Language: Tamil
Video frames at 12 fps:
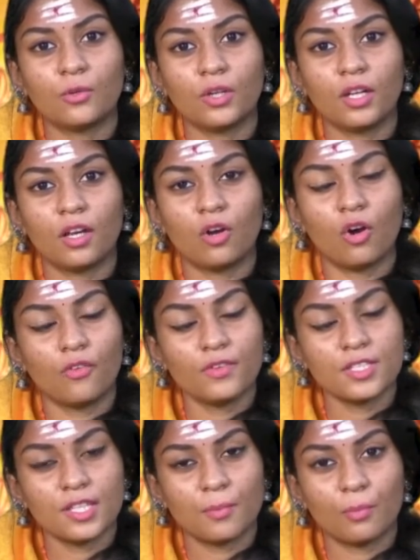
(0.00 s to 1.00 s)
கூட நான்
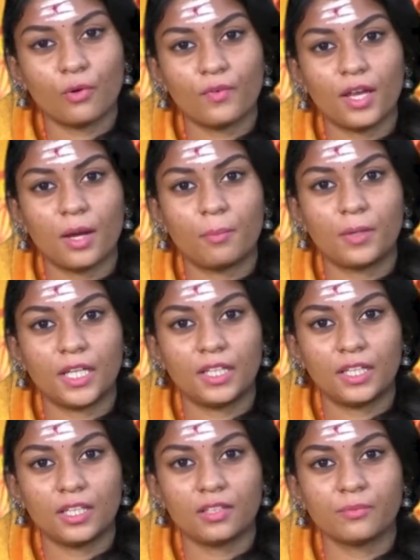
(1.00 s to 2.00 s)
ஆஃபீஸ்க்கு போவேன்
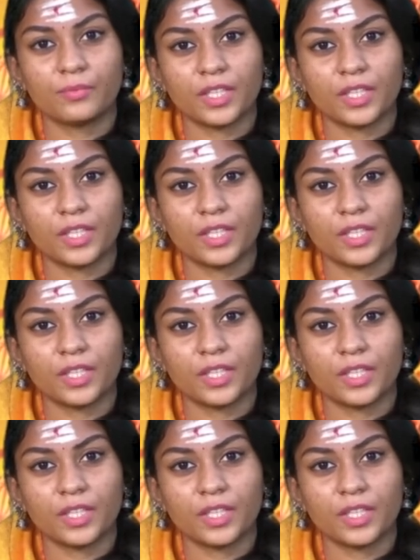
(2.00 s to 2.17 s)
அப்படின்ட்டு